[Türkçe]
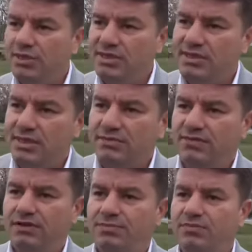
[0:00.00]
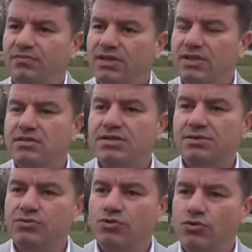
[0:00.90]
inisiyatif alıp
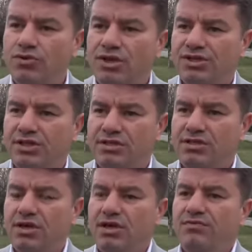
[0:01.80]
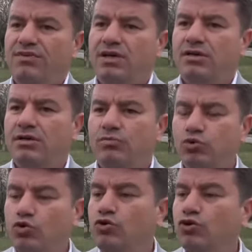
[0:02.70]
vatandaşımızın önünü açarız ve e, bu
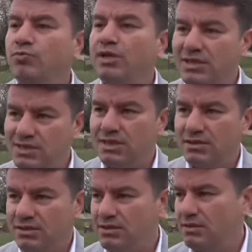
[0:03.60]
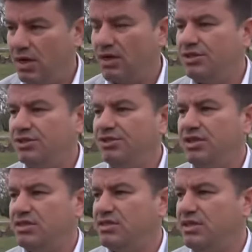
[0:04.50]
dönüşümler hızlandırızın arayışı
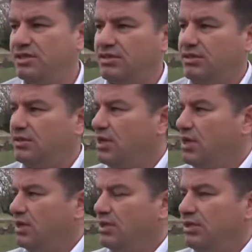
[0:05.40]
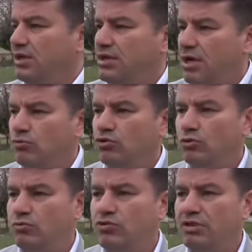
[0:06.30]
içerisine girdik. Yine yapmış
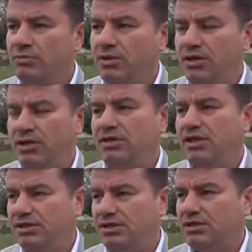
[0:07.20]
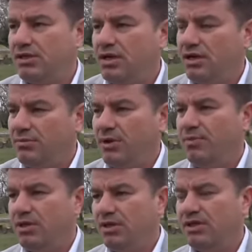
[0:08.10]
olduğumuz imardaki değişikliklerle, imar
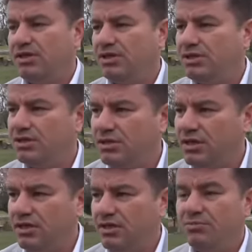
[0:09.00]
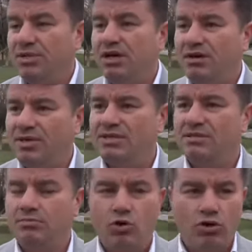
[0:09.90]
planları değişiklikleriyle bina
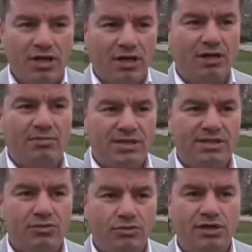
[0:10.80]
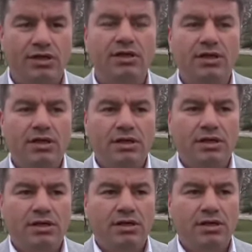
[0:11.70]
bazlı, bölge alan bazdan öte
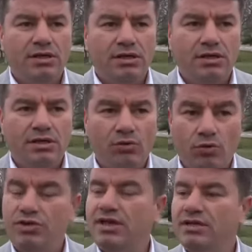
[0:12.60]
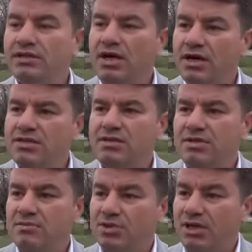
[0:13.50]
e, onun yanında aynı
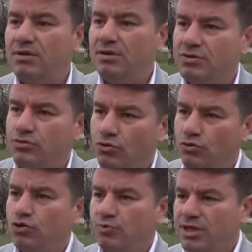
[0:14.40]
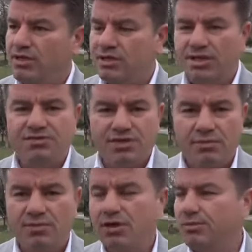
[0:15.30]
zamanda bina bazlı dönüşüm dönüşümleri de teşvik
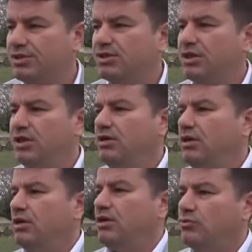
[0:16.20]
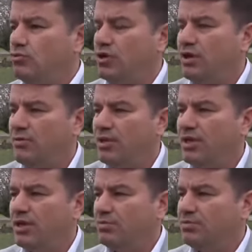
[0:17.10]
etmek amacıyla e, düzenlemeler
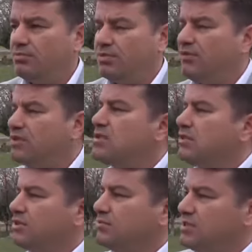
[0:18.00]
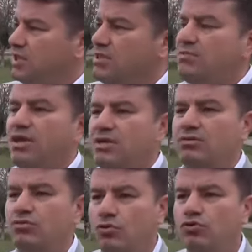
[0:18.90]
yaptık. Bir vatandaşımız kendi
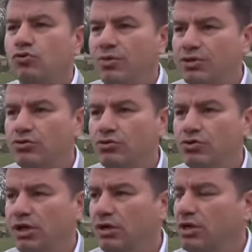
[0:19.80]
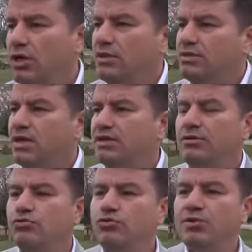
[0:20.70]
binasını dönüştürmek istiyorsa evet. zaten
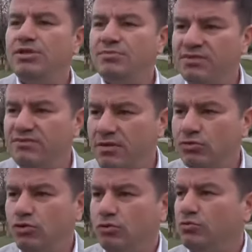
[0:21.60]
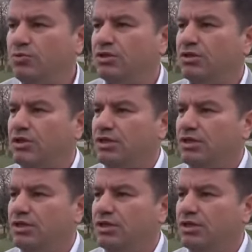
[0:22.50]
hükümetimizin vermiş olduğu bir e,